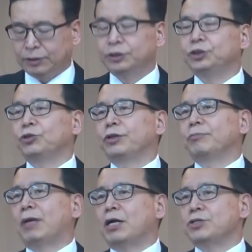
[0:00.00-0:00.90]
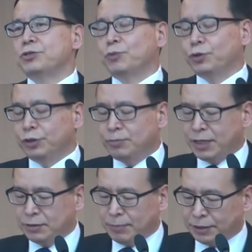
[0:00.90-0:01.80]
그리스도인은 말씀으로
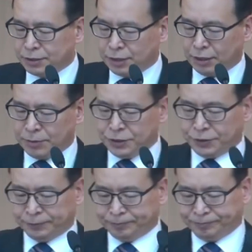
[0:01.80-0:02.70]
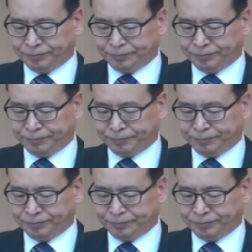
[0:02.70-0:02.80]
열매를 맺는 사람이죠.